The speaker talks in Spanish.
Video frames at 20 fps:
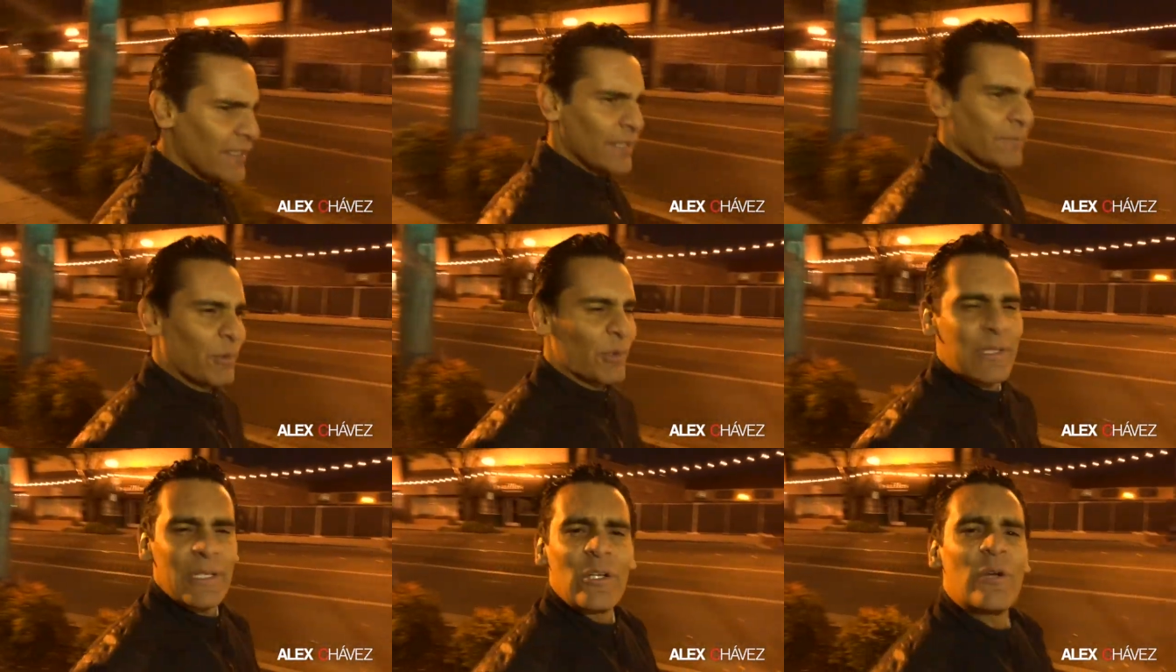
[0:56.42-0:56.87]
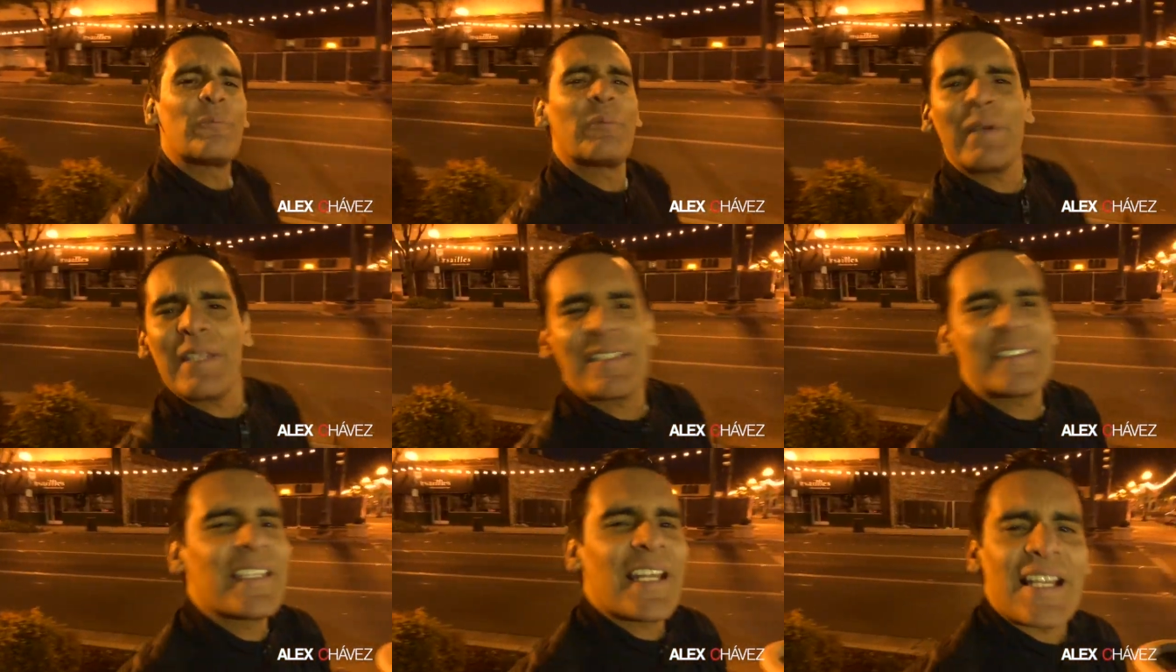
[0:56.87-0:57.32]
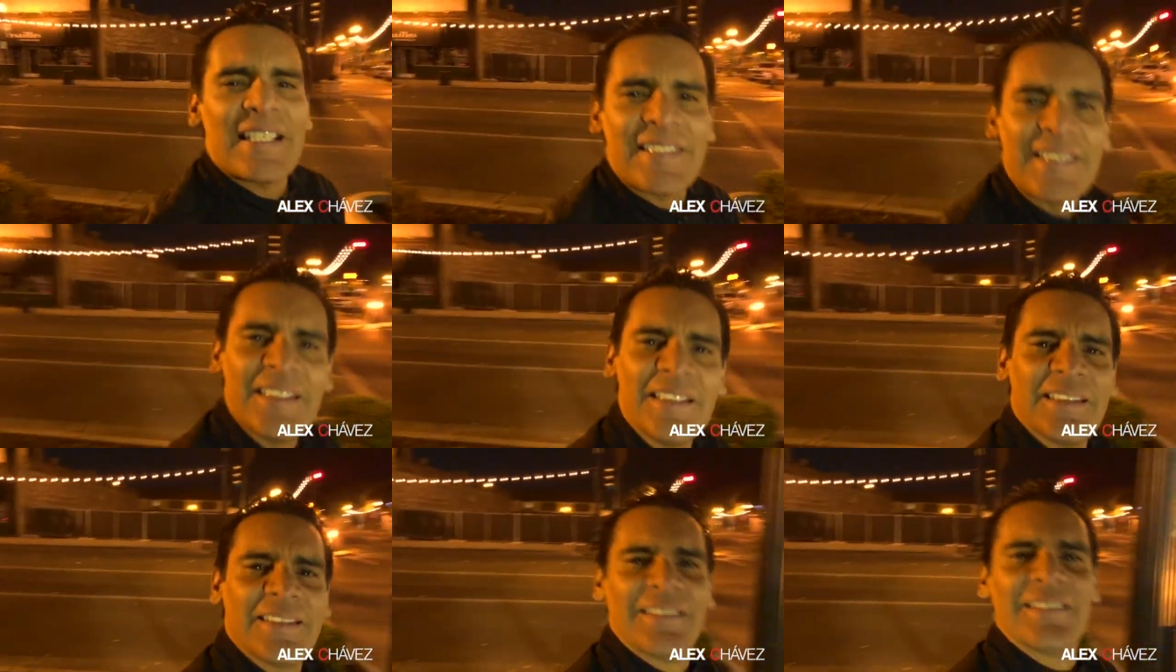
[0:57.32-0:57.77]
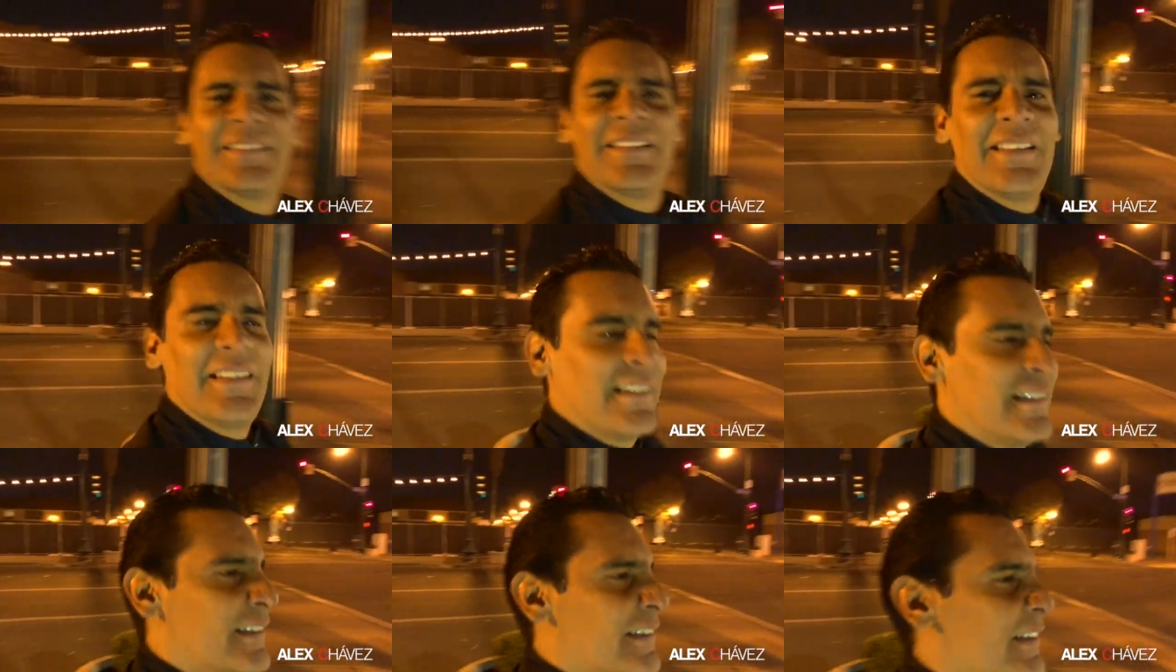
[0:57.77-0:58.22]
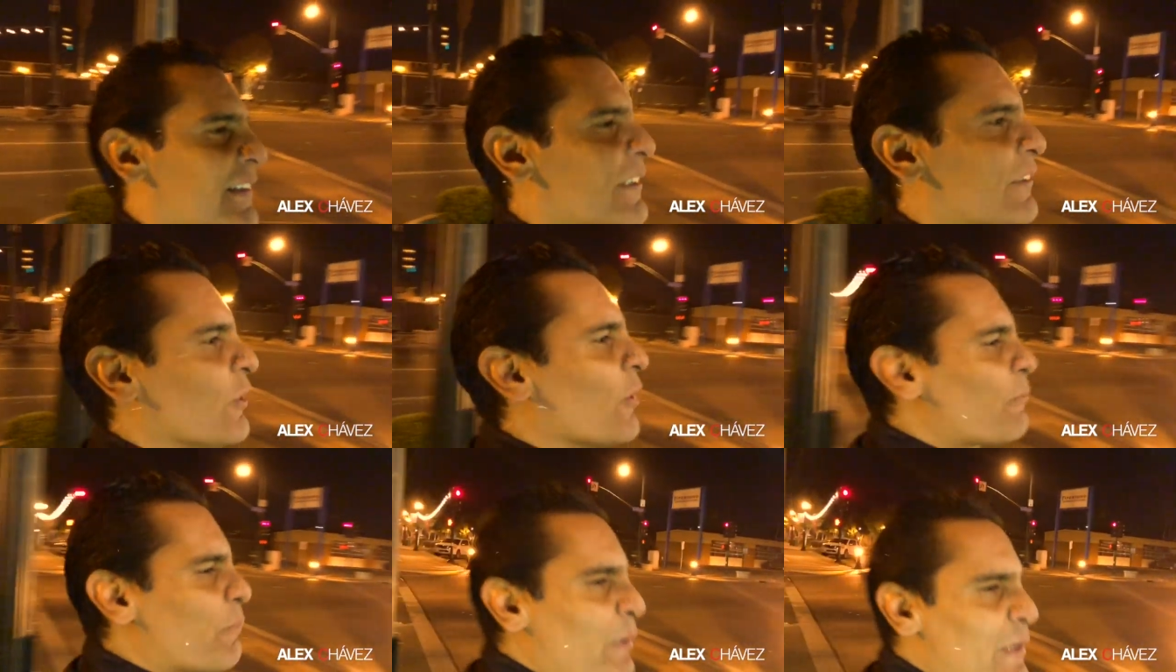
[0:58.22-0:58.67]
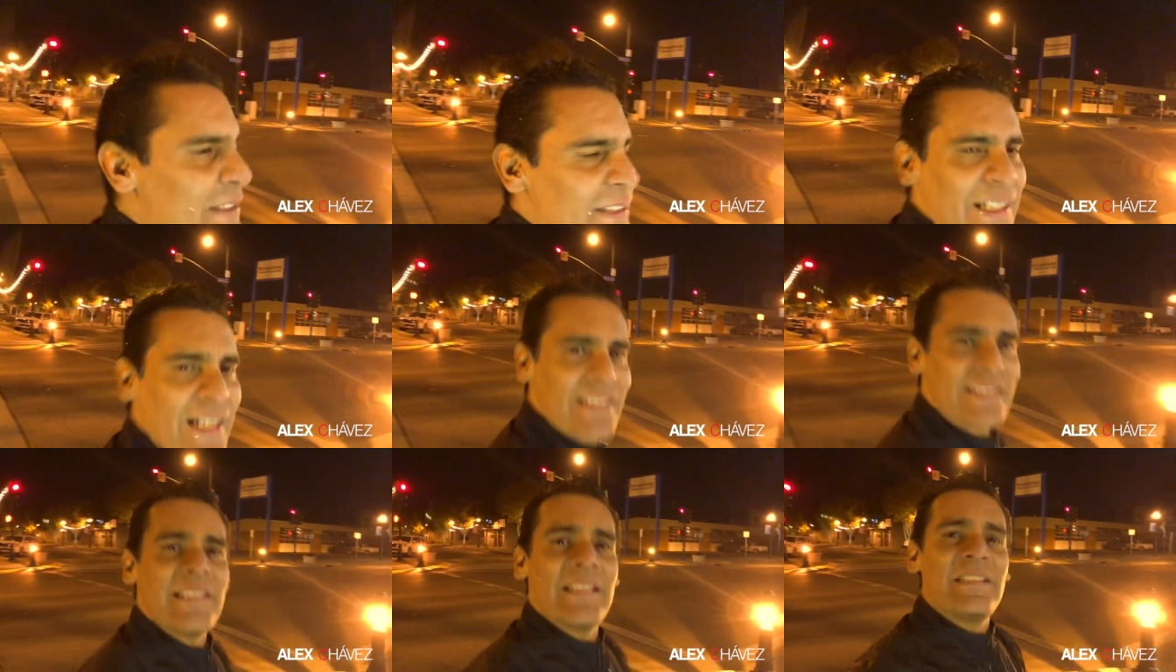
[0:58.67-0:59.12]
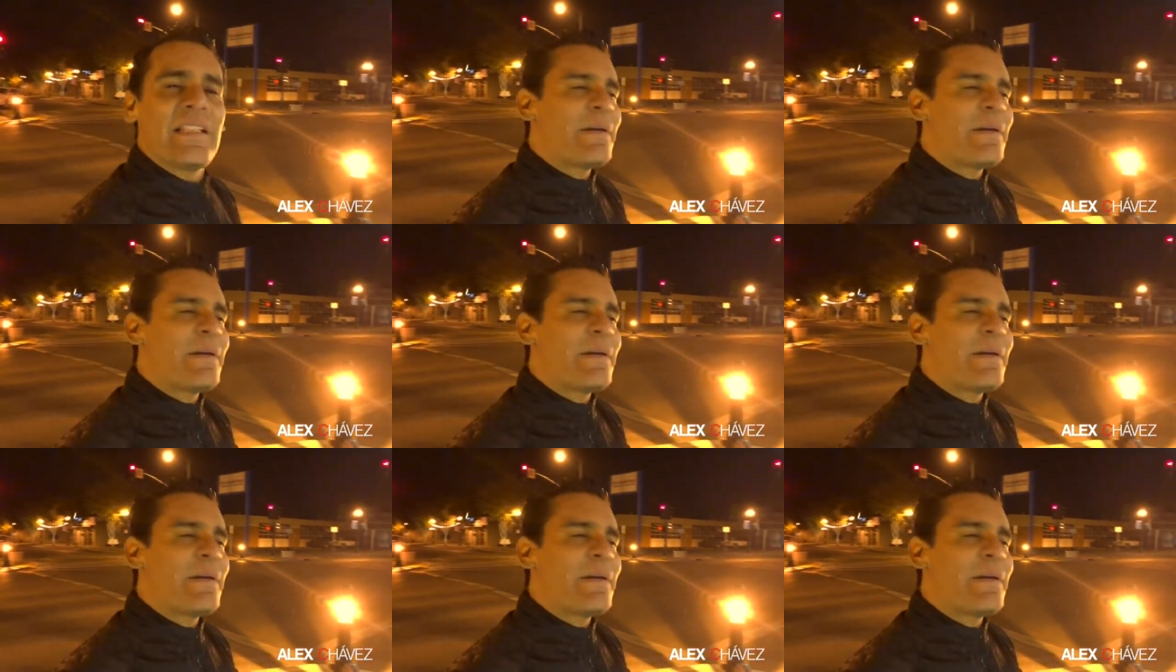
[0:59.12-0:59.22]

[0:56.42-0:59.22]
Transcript: Porque no puede ser así. No puede ser así.